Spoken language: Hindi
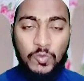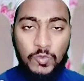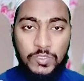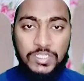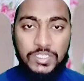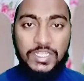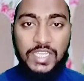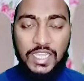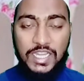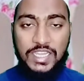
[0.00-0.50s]

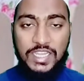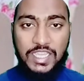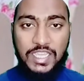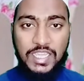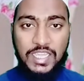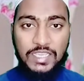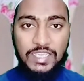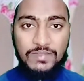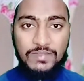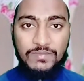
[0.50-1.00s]
उसके लिए
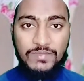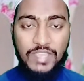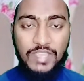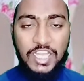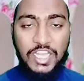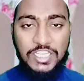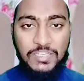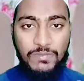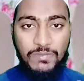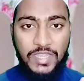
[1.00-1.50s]

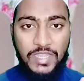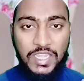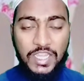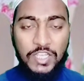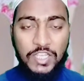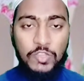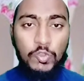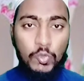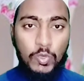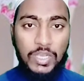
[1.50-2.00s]
आज मैं
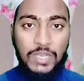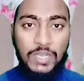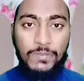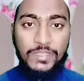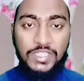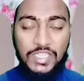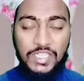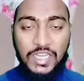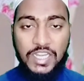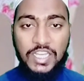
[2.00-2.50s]
एक दुआ
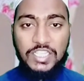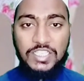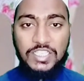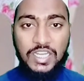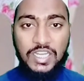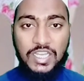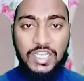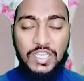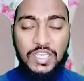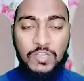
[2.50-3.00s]
बतलाने जा
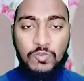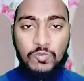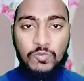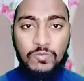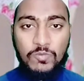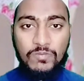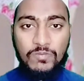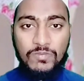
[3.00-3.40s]
रहा हूँ